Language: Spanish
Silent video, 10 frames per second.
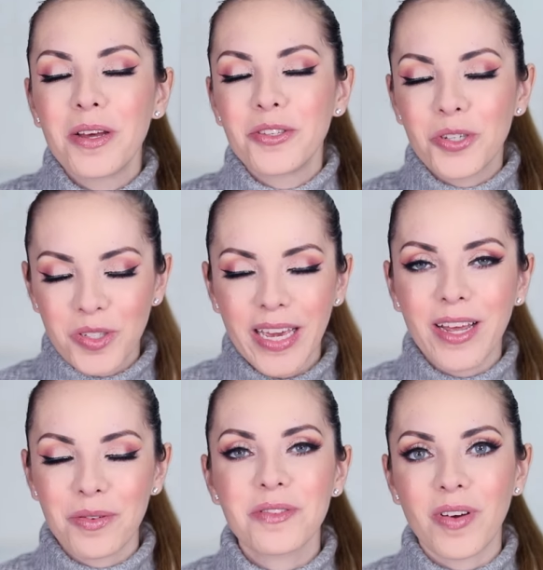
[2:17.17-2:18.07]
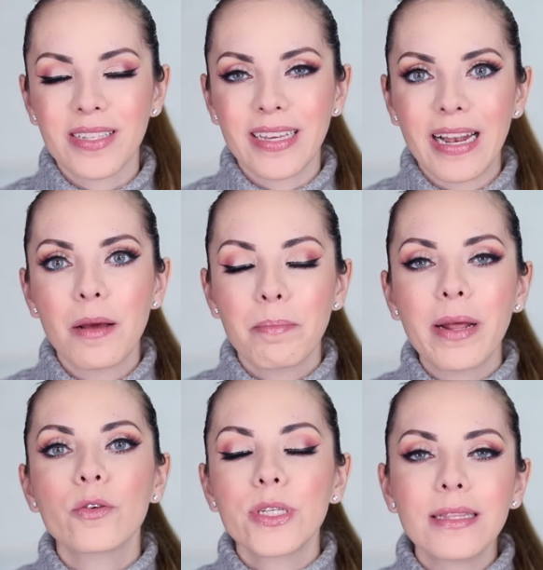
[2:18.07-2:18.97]
Yo sé que no es fácil,
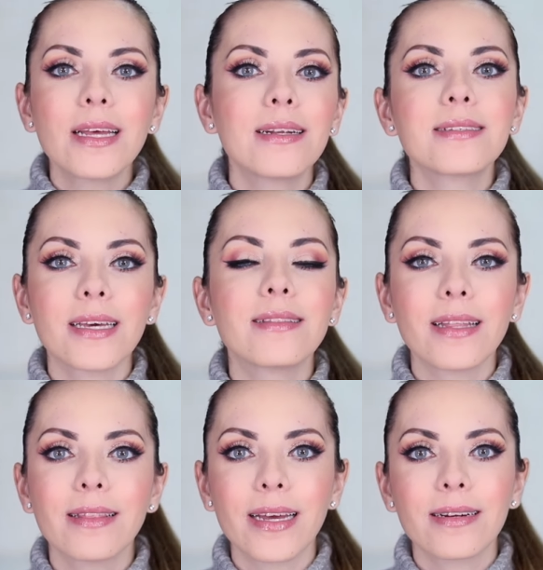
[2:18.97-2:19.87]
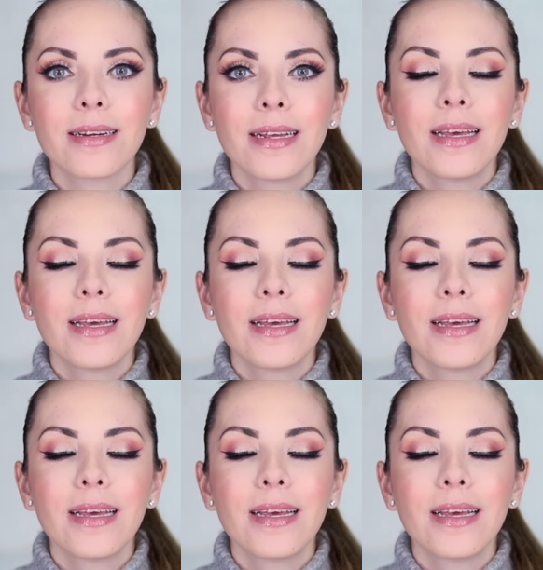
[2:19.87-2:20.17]
pero sí tienes que entender